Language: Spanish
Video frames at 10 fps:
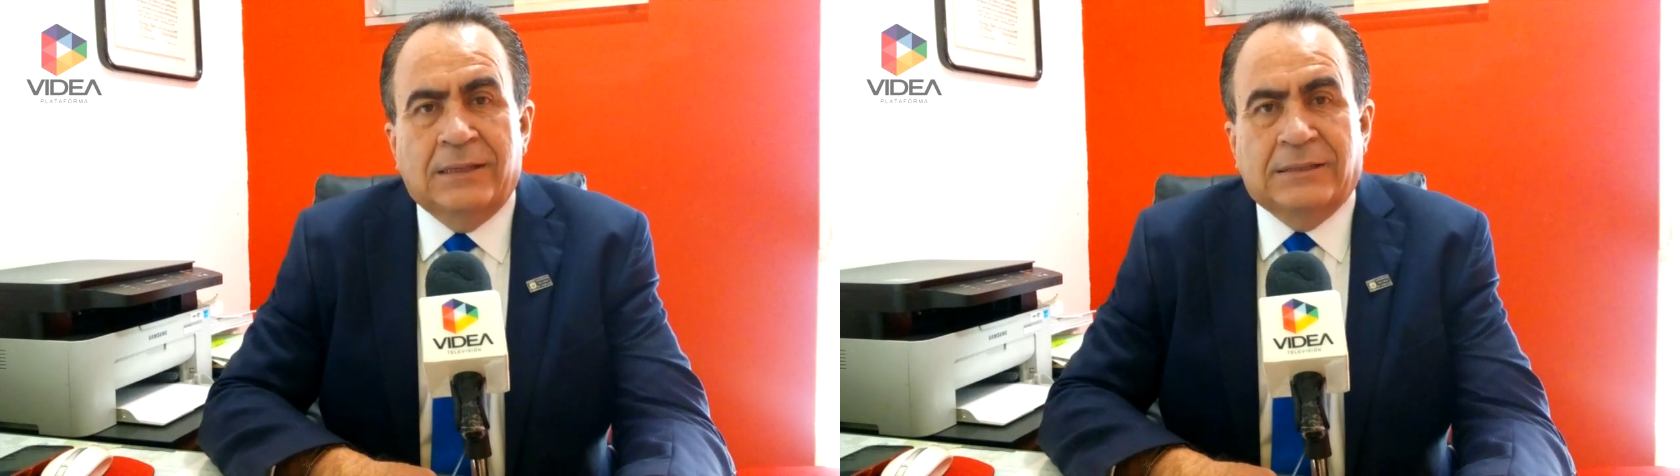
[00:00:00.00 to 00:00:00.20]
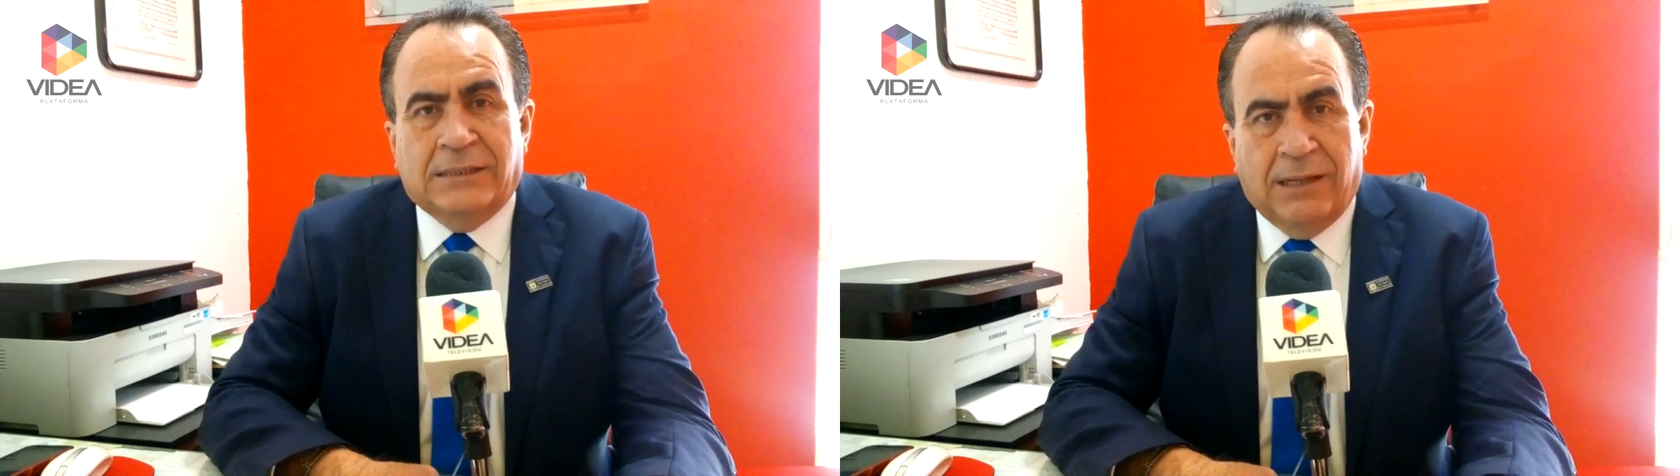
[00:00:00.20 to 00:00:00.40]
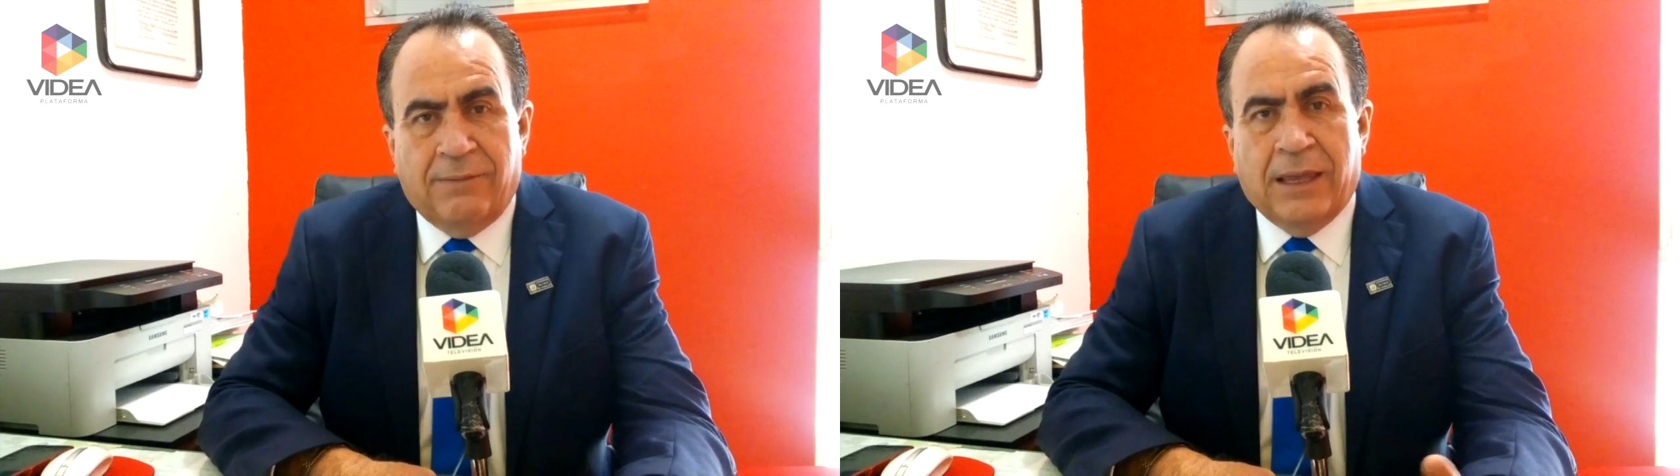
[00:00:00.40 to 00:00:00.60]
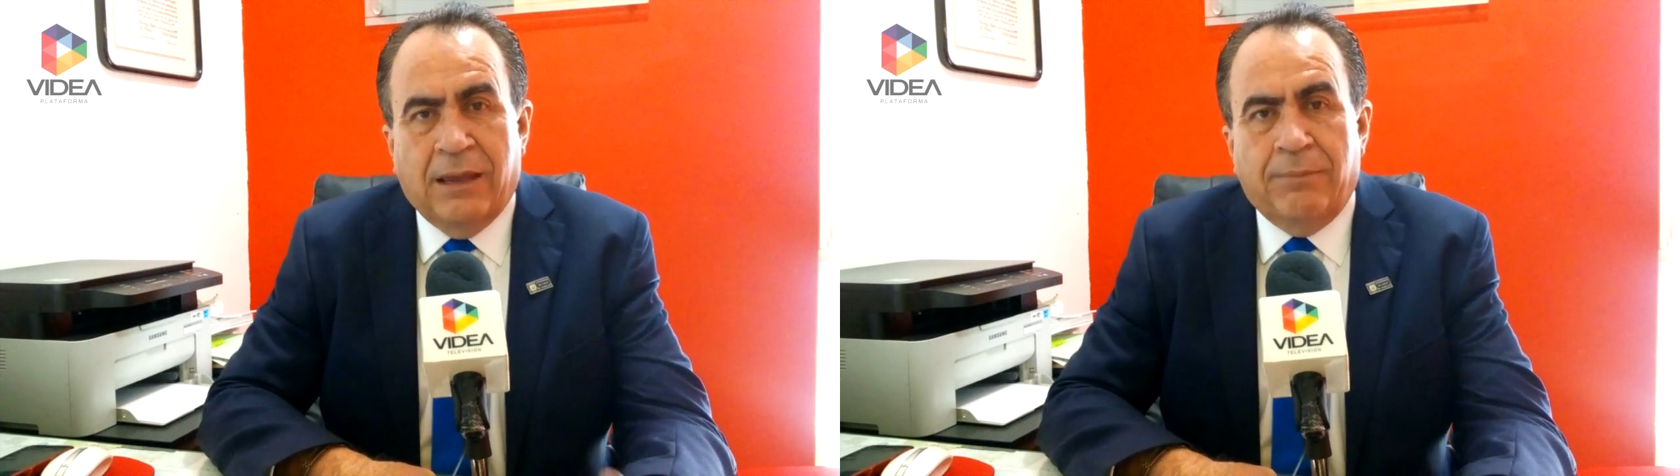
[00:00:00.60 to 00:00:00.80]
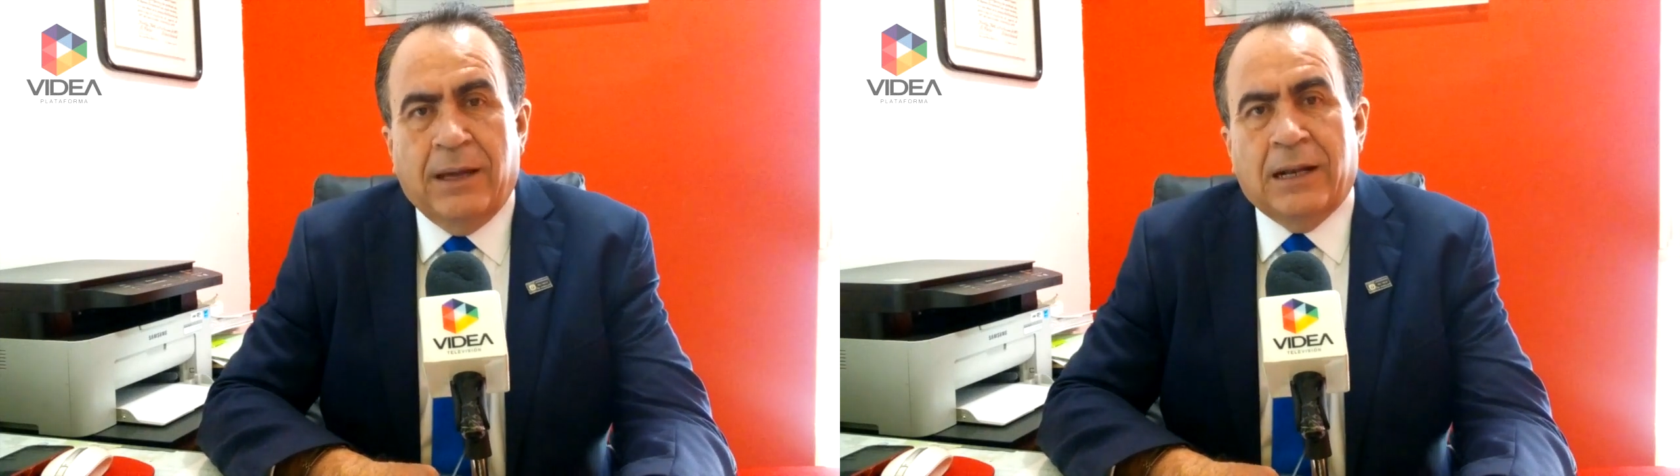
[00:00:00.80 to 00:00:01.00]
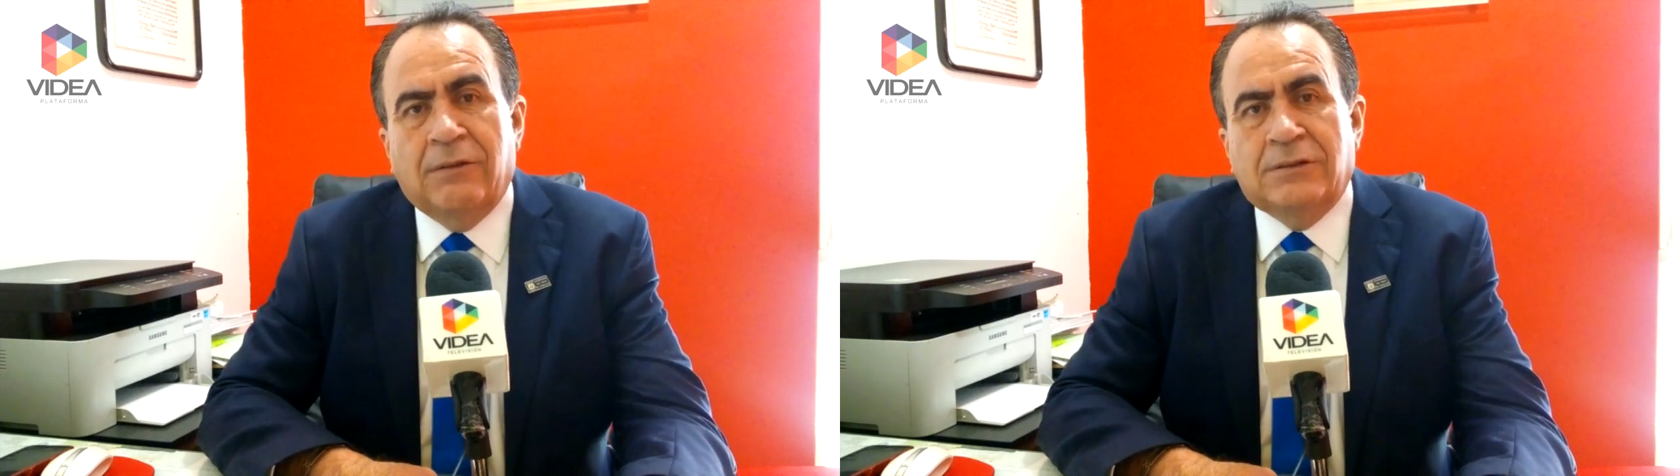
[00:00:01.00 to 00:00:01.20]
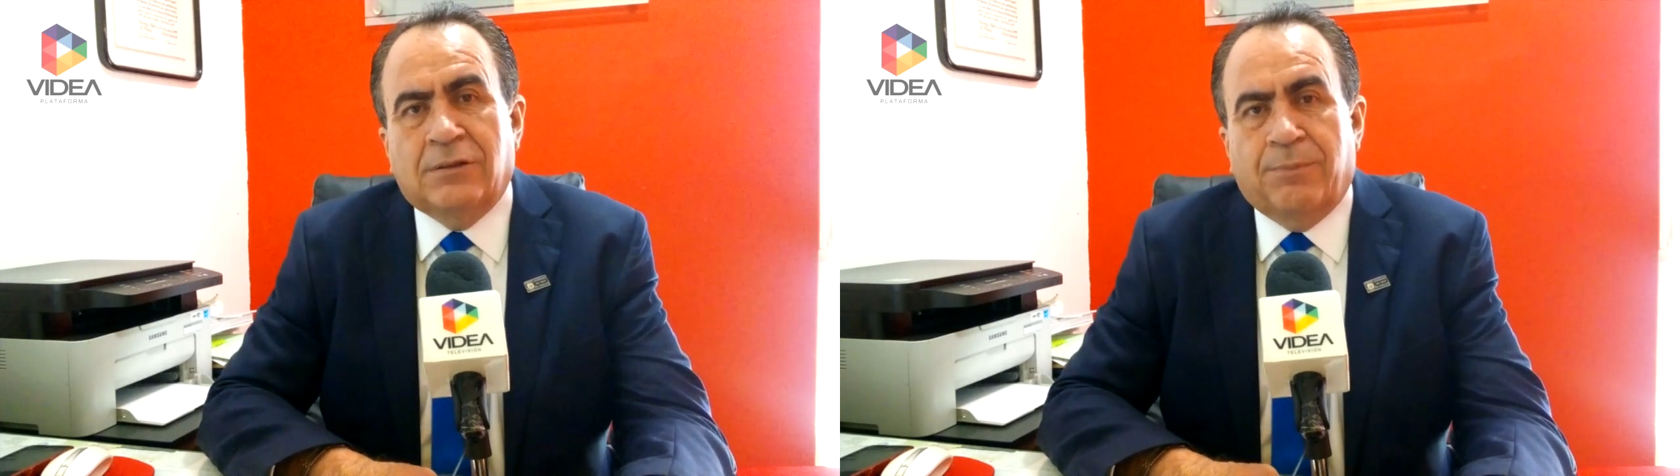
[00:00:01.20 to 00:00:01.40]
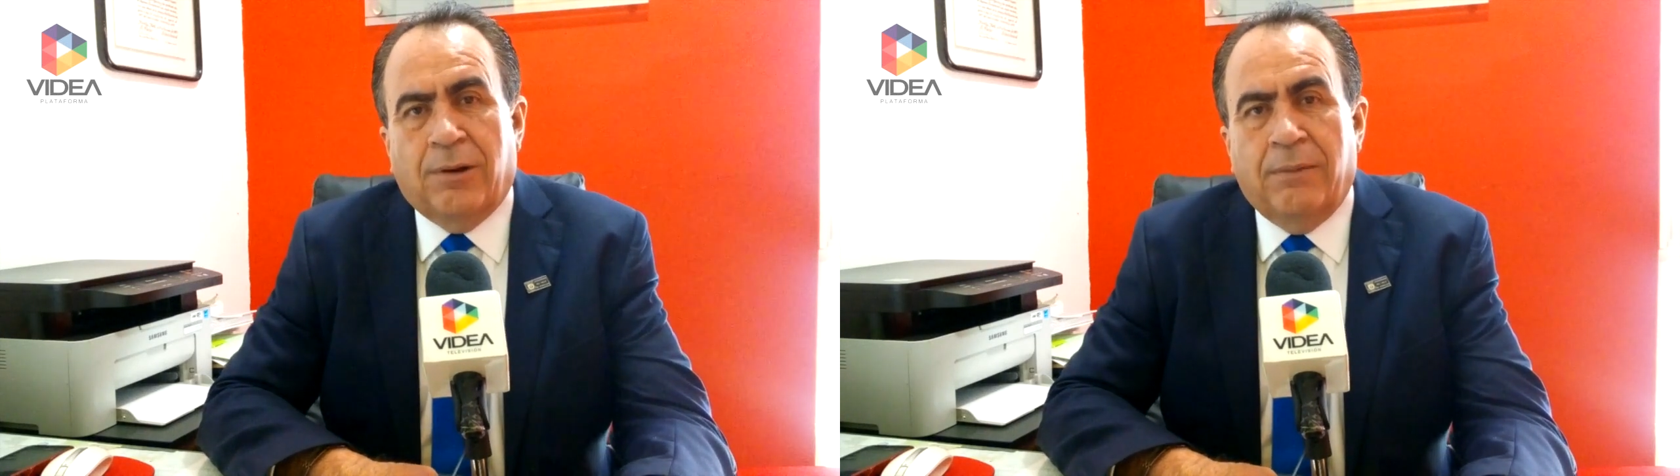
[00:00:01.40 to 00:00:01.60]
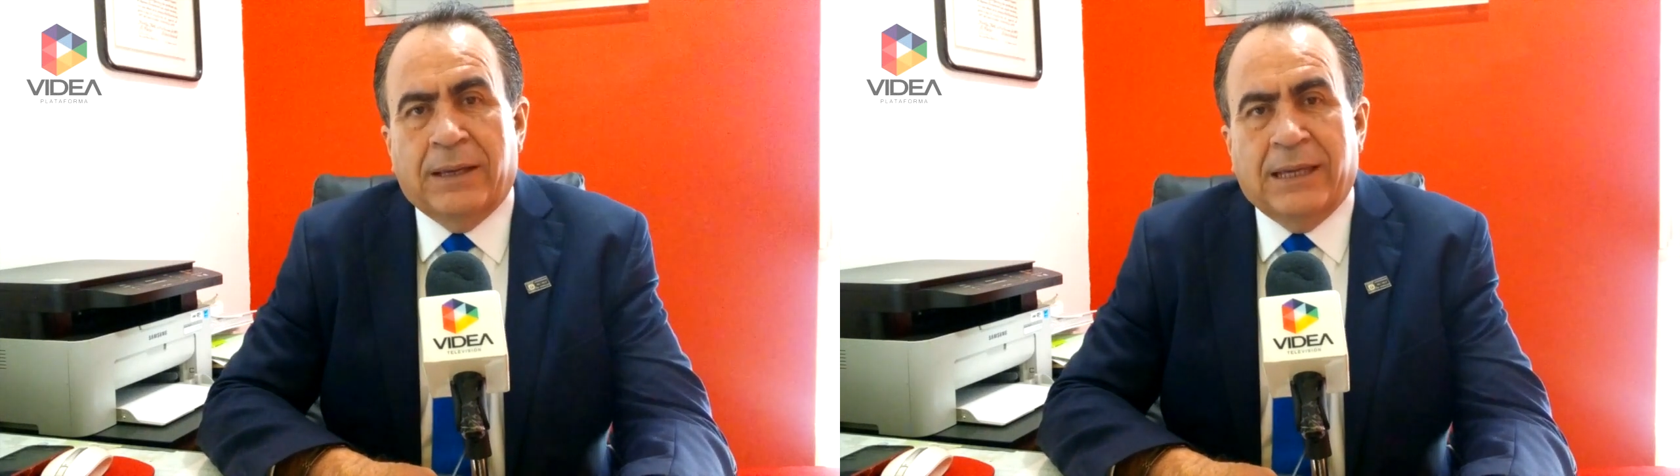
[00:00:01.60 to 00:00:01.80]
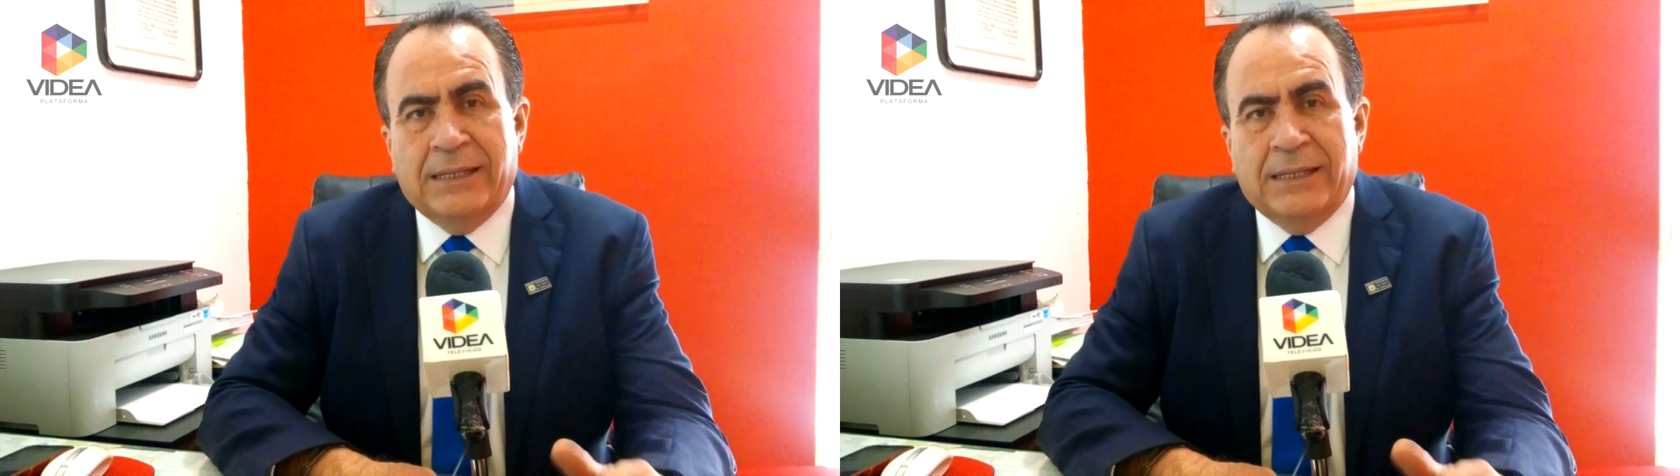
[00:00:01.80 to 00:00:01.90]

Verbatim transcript: se sirva a llamar a nuestro programa